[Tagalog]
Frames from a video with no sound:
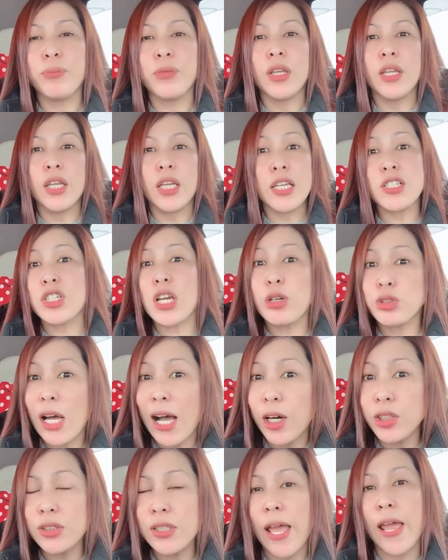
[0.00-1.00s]
i-shout
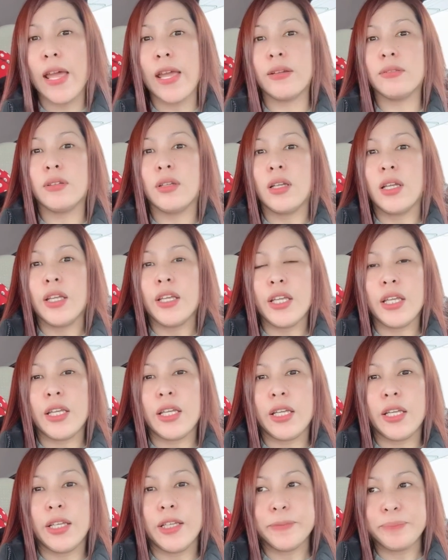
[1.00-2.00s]
out and
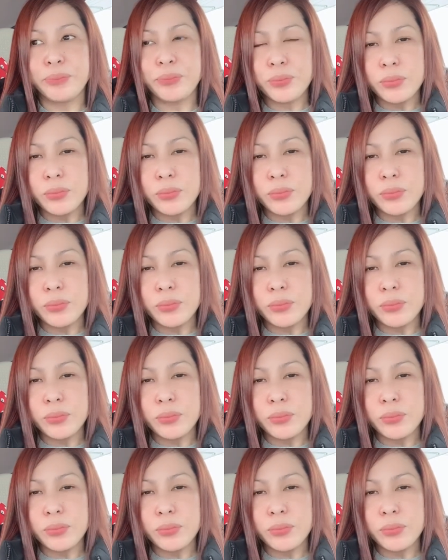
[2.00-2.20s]
i-